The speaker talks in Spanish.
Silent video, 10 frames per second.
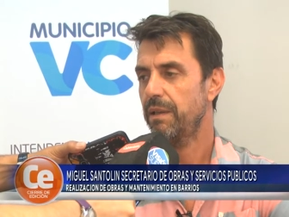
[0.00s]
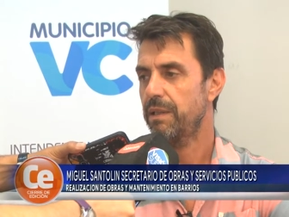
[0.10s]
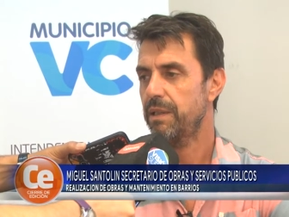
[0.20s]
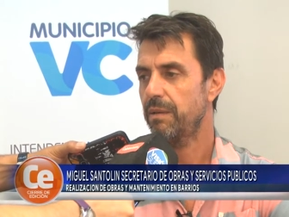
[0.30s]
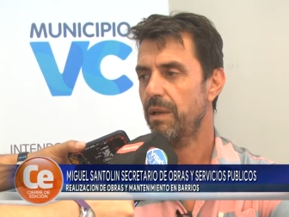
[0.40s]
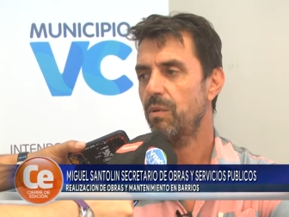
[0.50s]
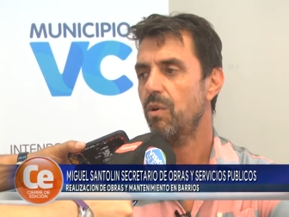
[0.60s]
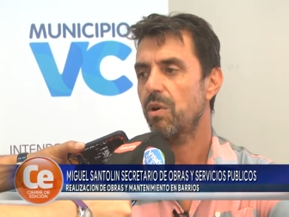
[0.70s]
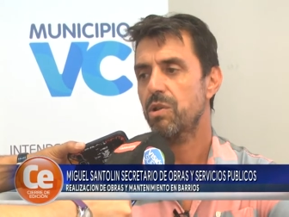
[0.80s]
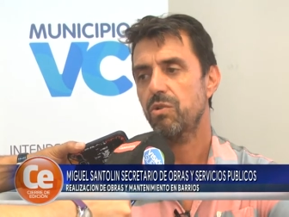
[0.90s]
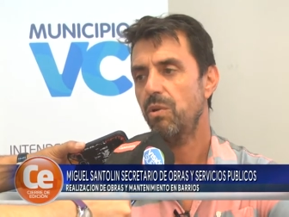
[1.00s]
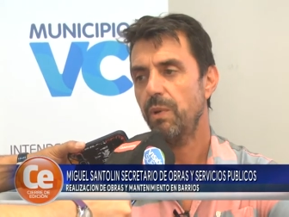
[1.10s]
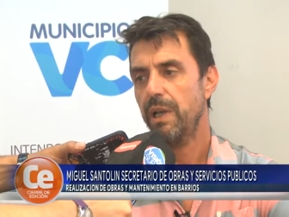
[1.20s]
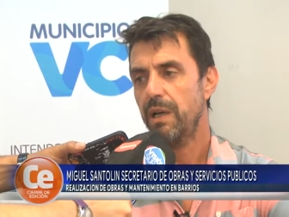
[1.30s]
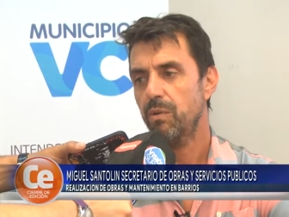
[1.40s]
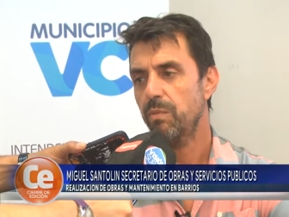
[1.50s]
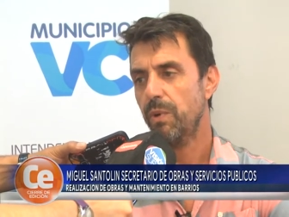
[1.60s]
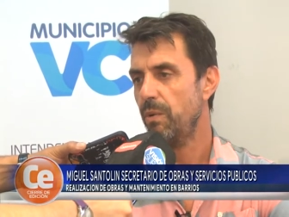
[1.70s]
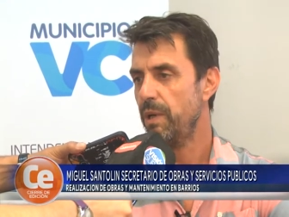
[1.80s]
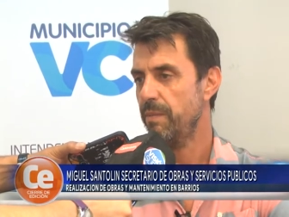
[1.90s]
este, a lo mejor resolver algún
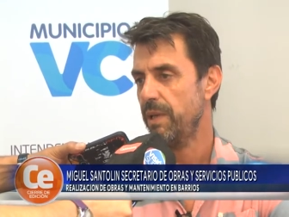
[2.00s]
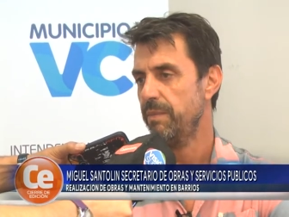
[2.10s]
problema de